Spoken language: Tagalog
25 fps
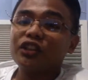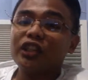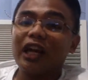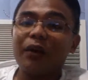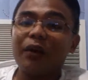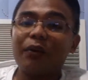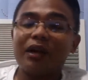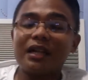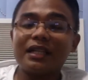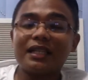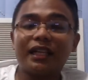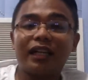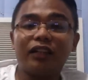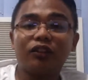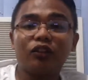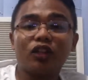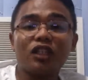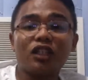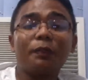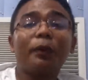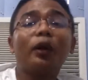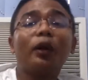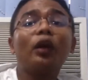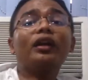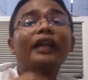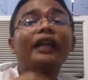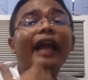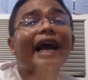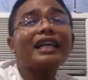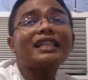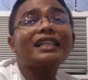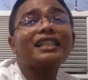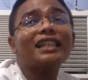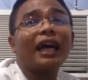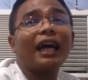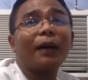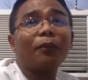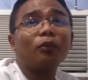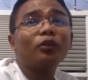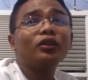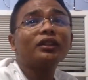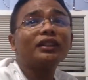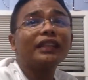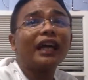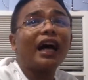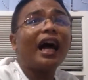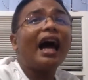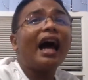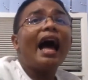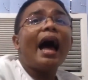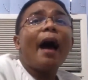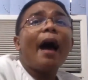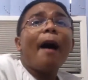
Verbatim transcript: General Santos pero next time unta